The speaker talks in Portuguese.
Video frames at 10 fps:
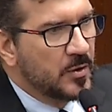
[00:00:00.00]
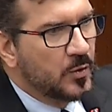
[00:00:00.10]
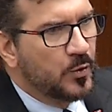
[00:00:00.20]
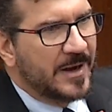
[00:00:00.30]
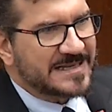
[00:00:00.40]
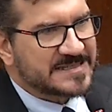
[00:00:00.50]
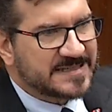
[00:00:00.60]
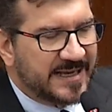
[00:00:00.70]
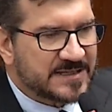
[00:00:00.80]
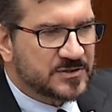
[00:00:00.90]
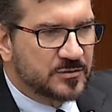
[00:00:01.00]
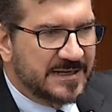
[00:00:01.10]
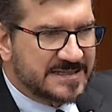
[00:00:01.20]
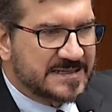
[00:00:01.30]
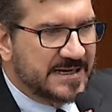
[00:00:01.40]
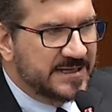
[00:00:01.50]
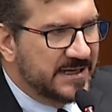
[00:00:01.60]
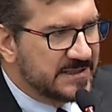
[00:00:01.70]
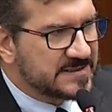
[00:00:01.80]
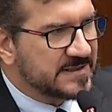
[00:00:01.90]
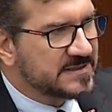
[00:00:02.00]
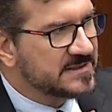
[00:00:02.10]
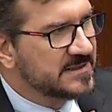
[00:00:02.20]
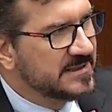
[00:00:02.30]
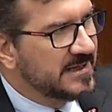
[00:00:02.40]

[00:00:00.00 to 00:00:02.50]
o acesso das crianças